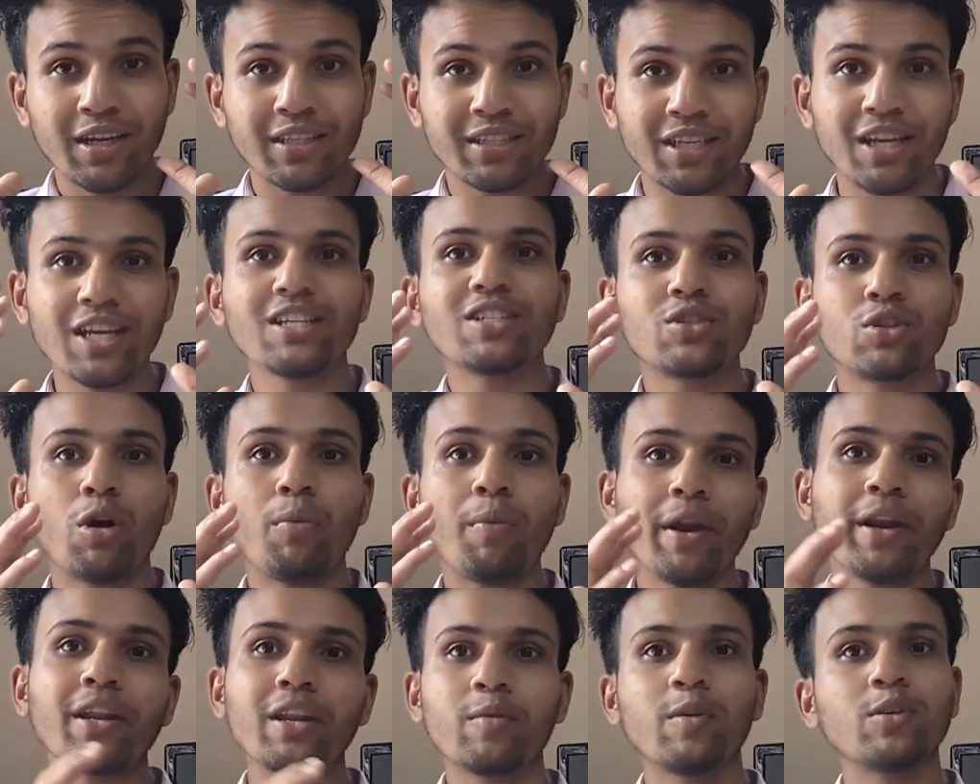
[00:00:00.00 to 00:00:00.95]
শেষ
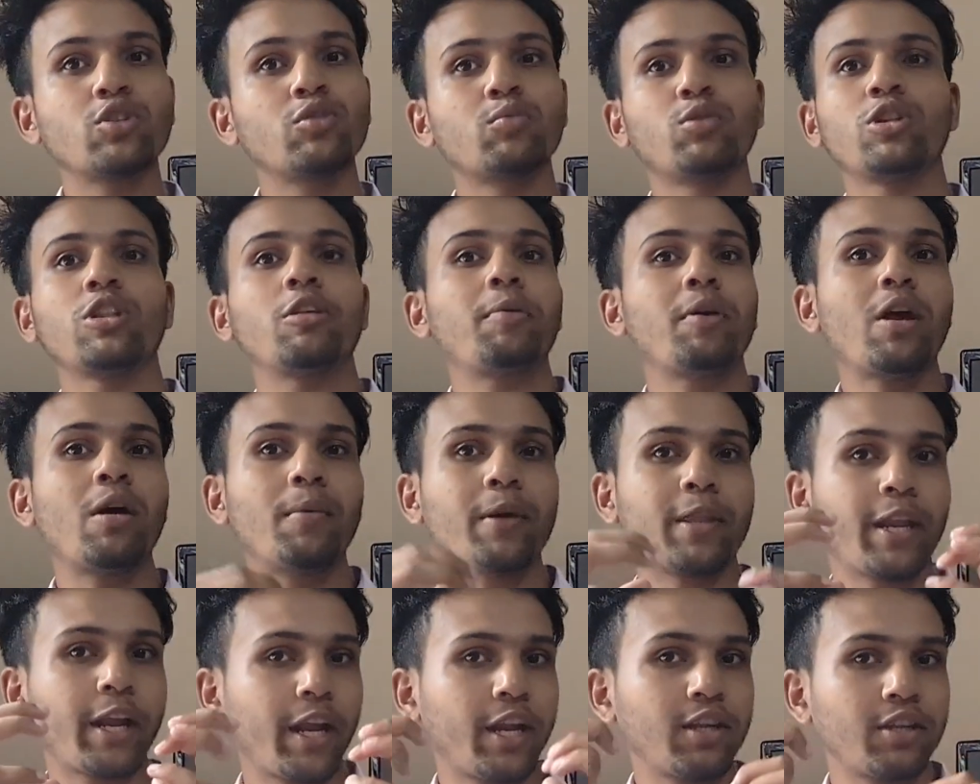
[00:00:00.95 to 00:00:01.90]
দফার নির্বাচন বলতে পারো
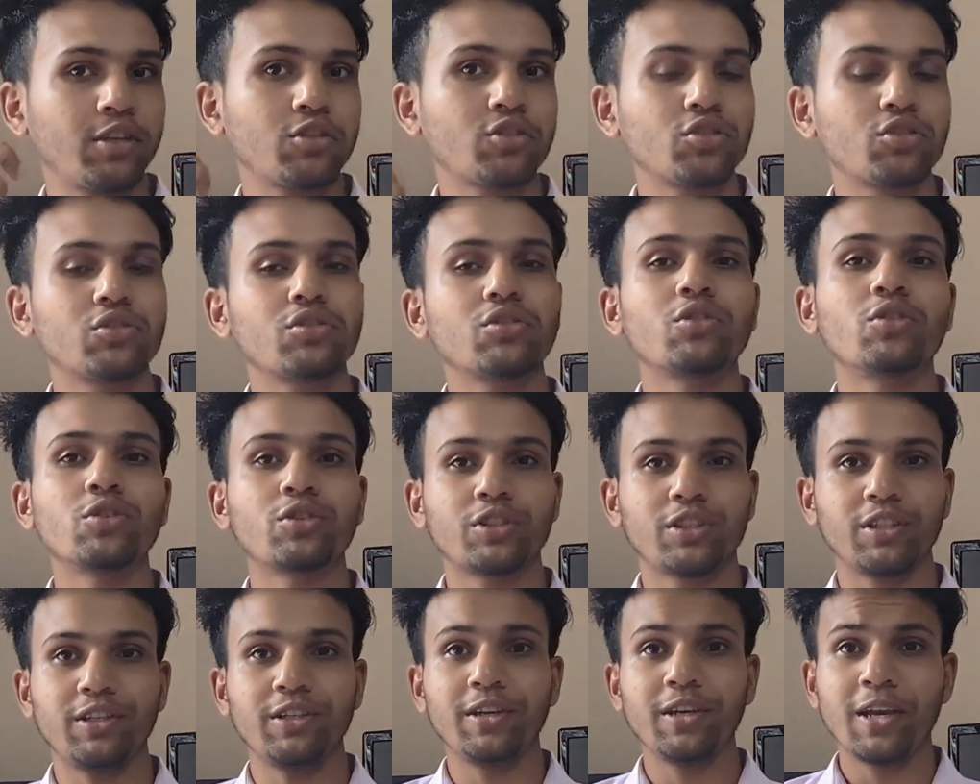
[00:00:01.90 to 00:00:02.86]
আমাদের এখানে
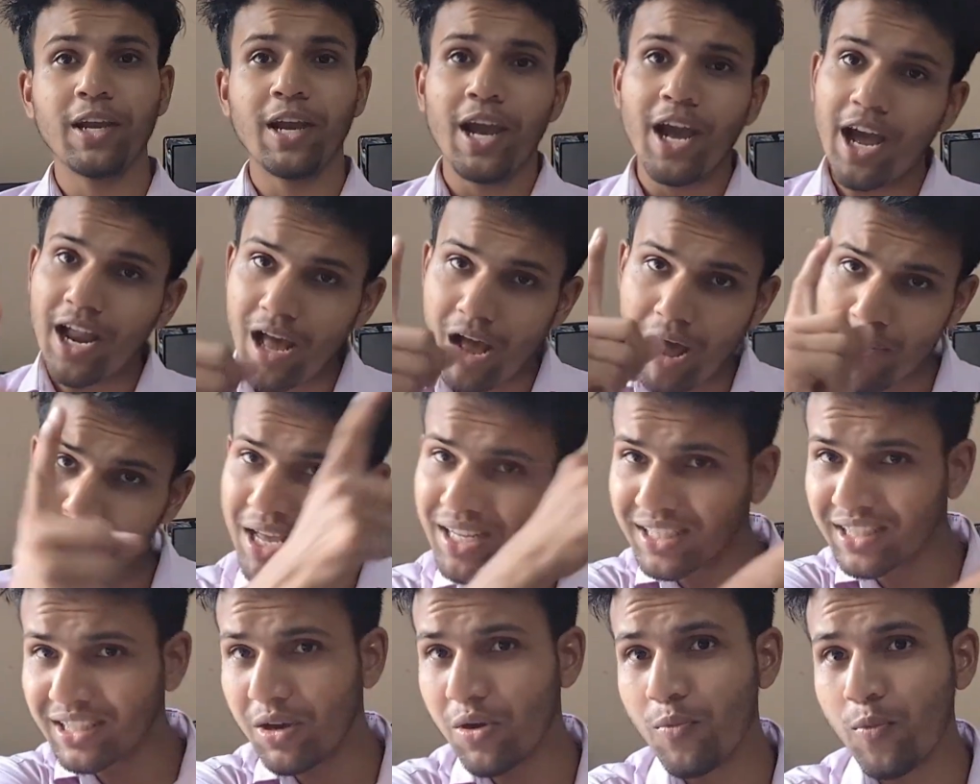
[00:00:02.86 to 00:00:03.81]
হচ্ছে আর আমি
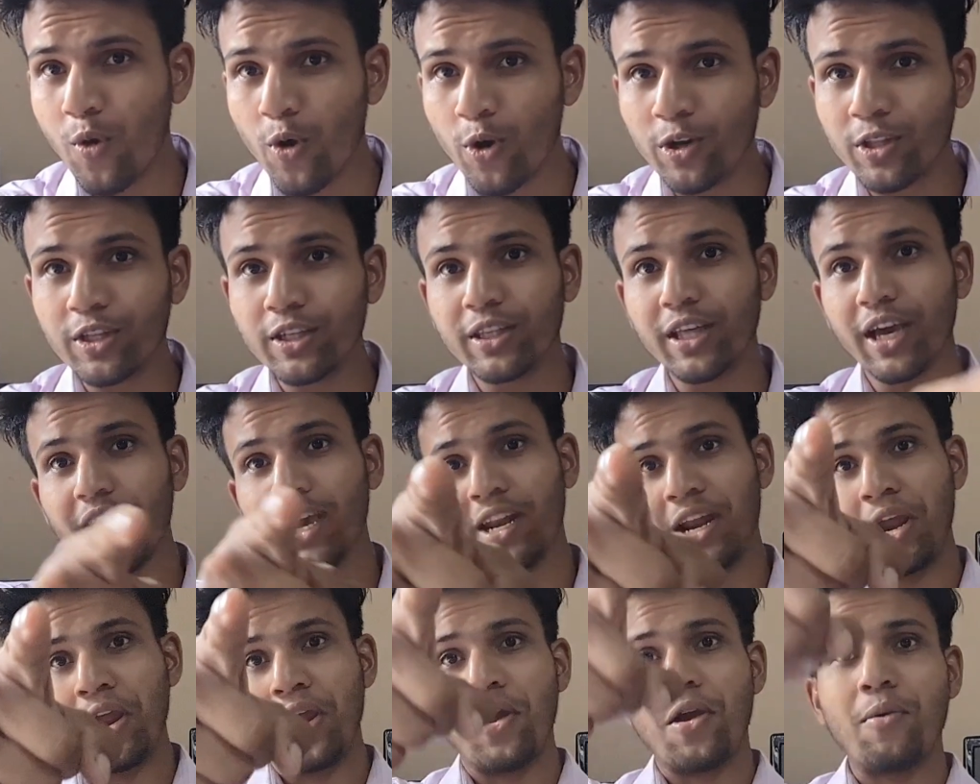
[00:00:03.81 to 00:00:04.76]
আজকে যাবো ভোট দিতে আর
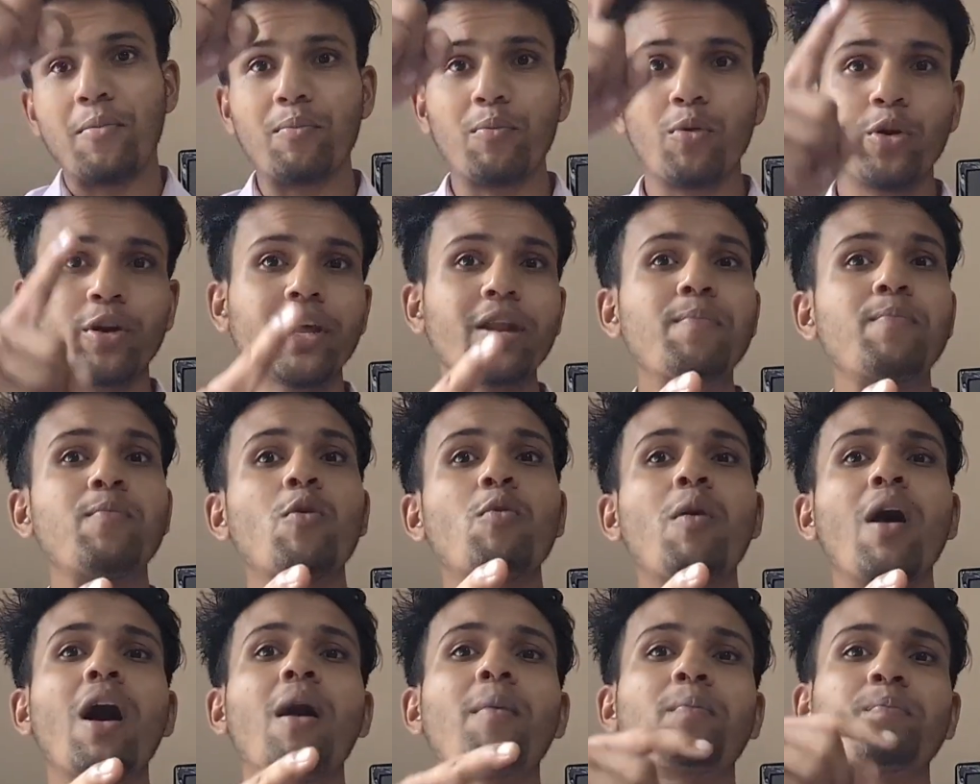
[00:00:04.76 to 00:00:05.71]
ভোটের
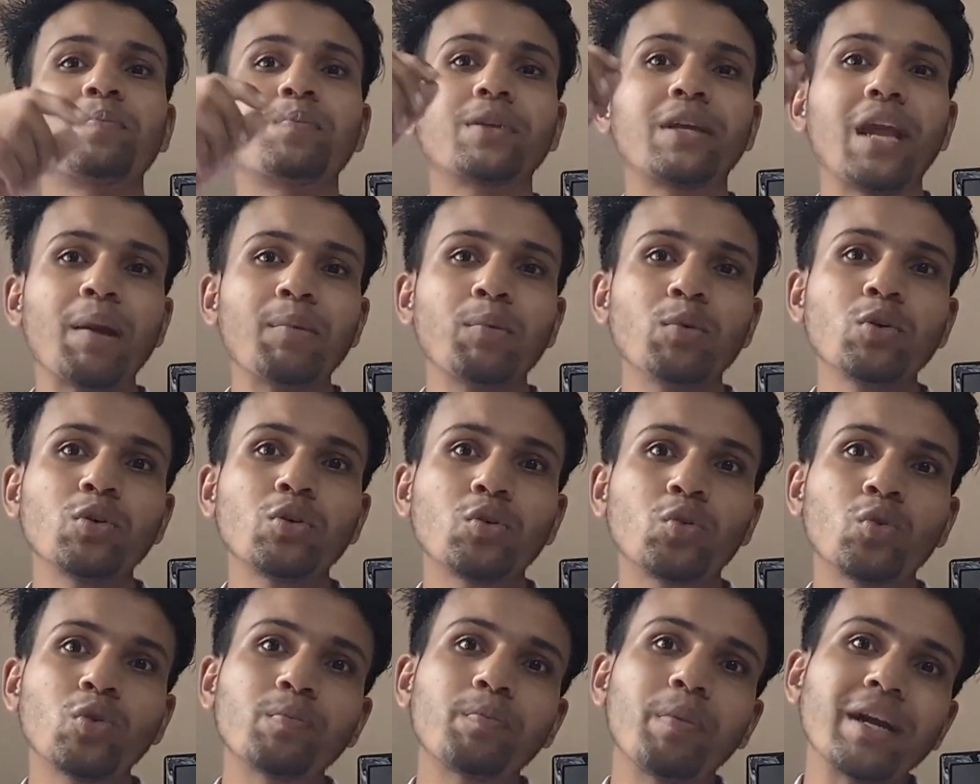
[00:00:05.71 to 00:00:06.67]
প্রভাব কেমন
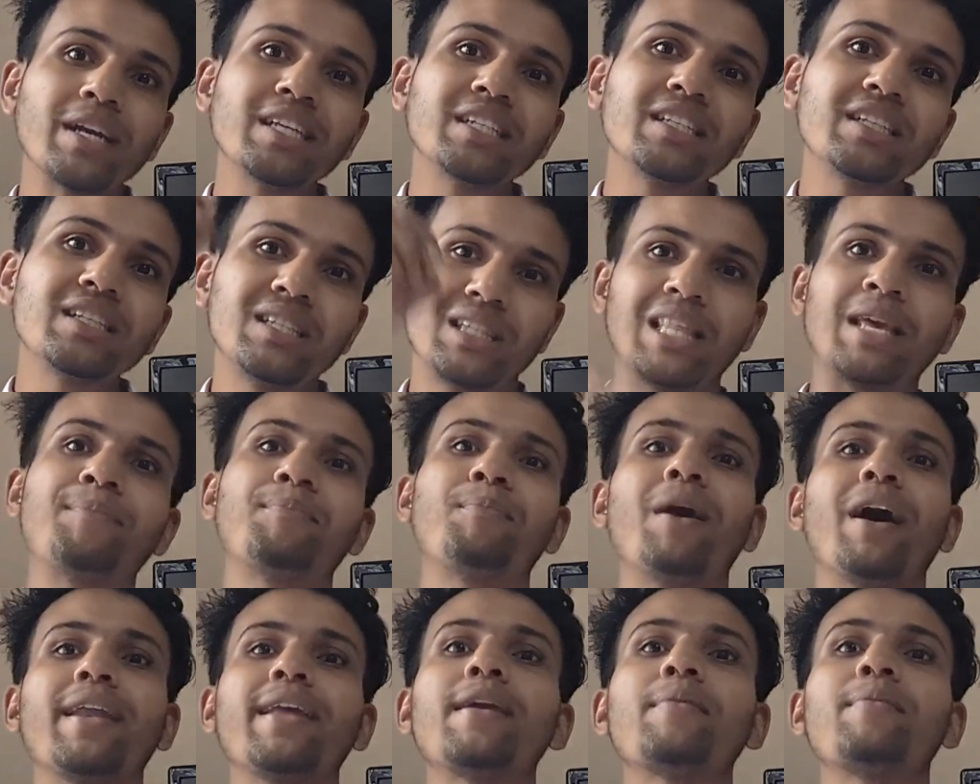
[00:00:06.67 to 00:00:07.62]
কোন পার্টি জিততে
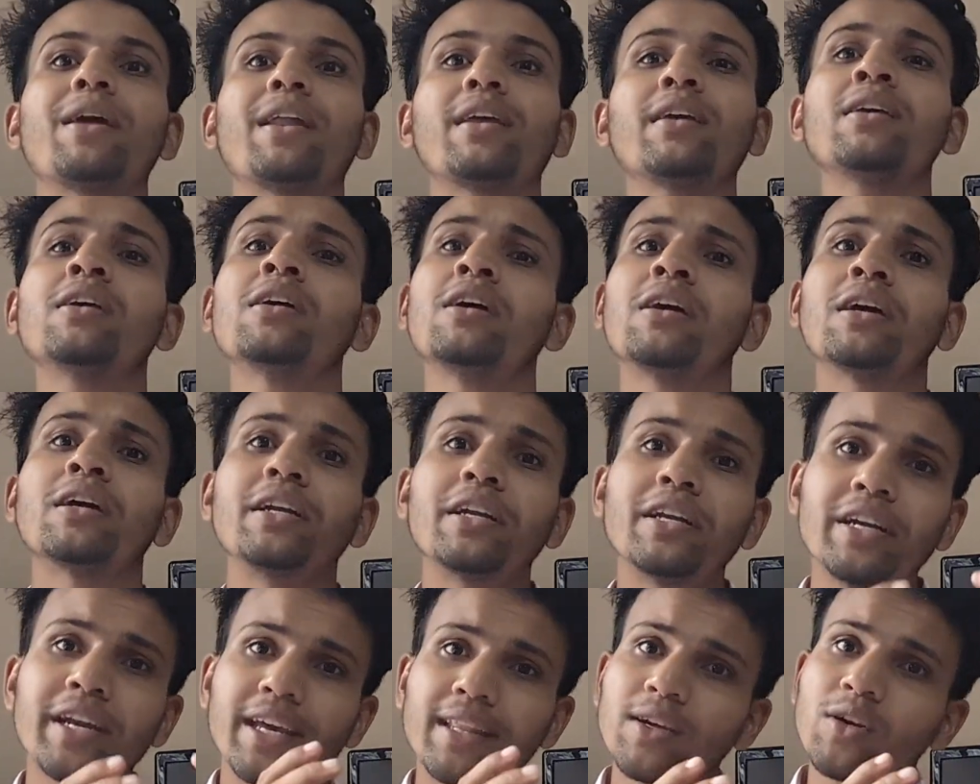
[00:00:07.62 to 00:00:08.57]
পারে এবারে
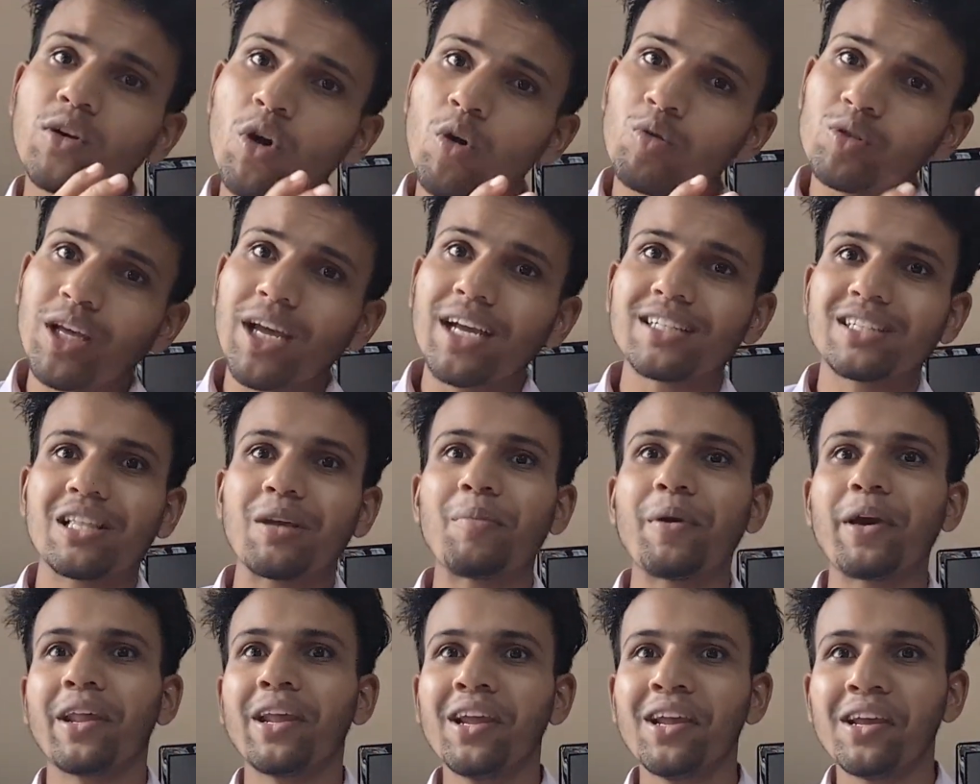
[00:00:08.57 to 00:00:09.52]
ইন্ডিয়াতে ক্ষমতায় আসতে
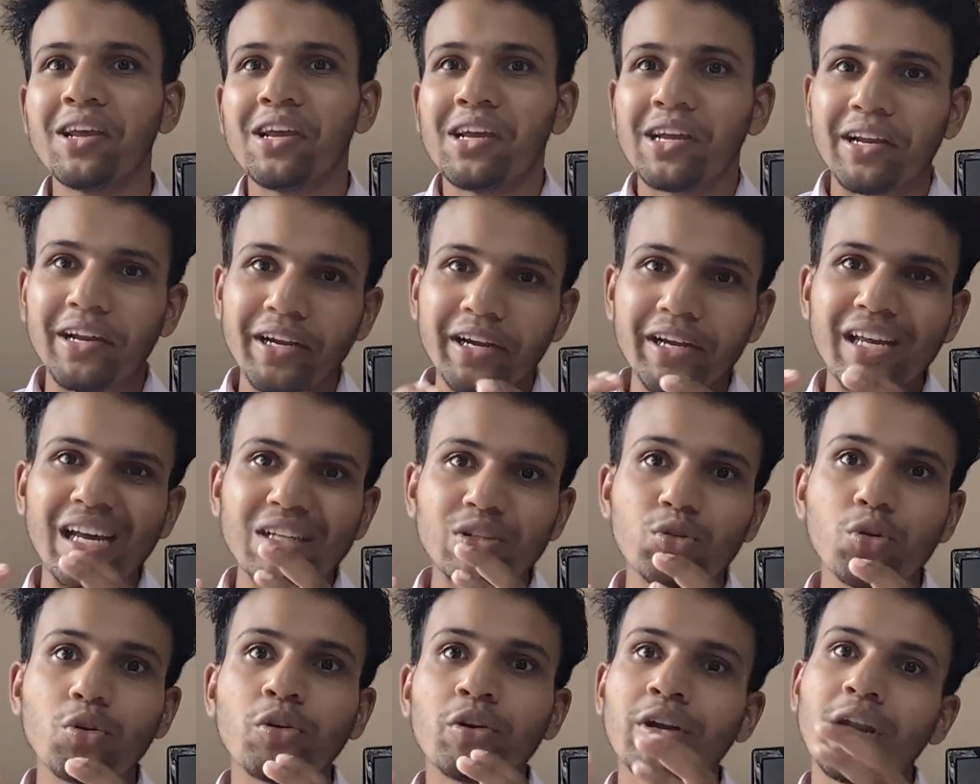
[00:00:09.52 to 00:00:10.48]
পারে ইন্ডিয়া
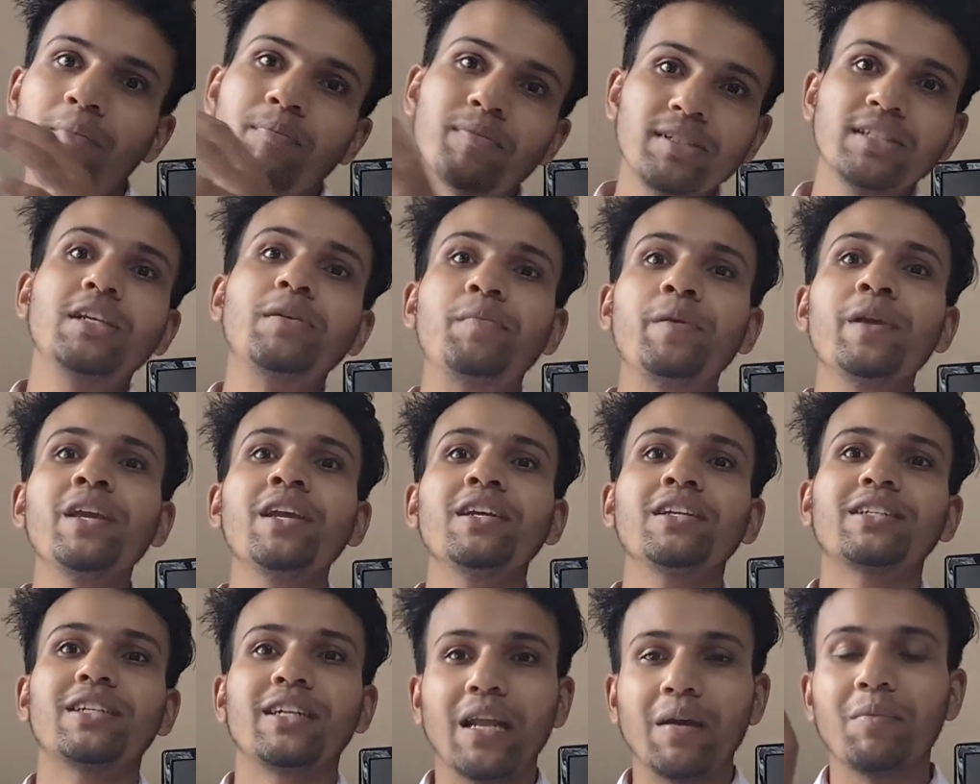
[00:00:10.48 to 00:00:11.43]
জোট না বিজেপি
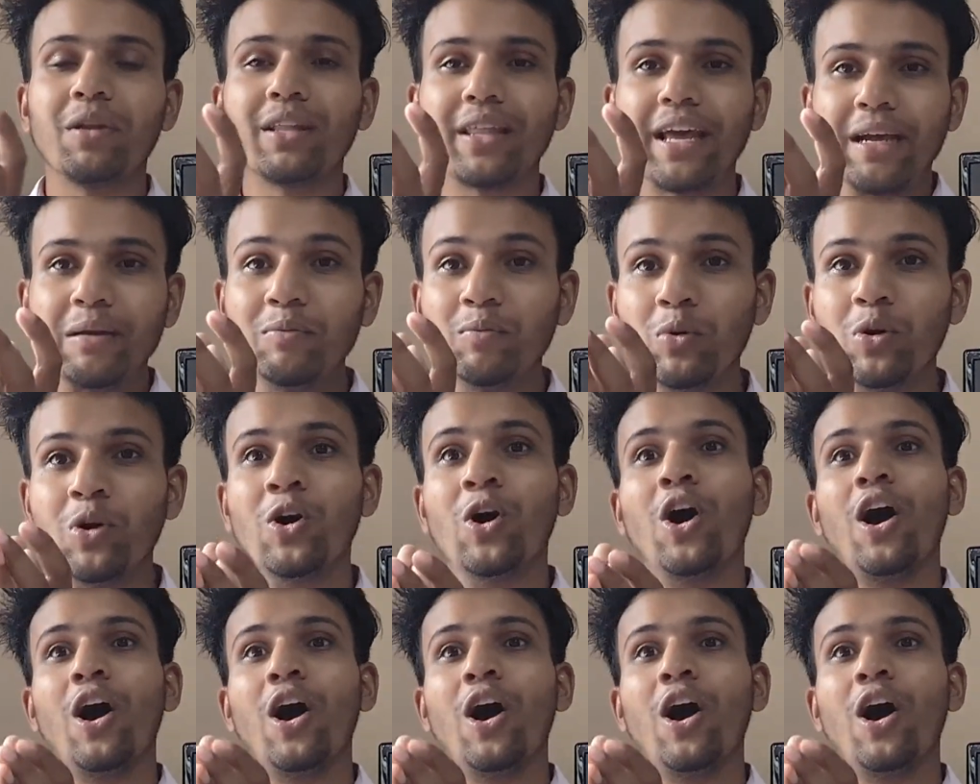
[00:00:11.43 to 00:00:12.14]
সেটা আমরা দেখবো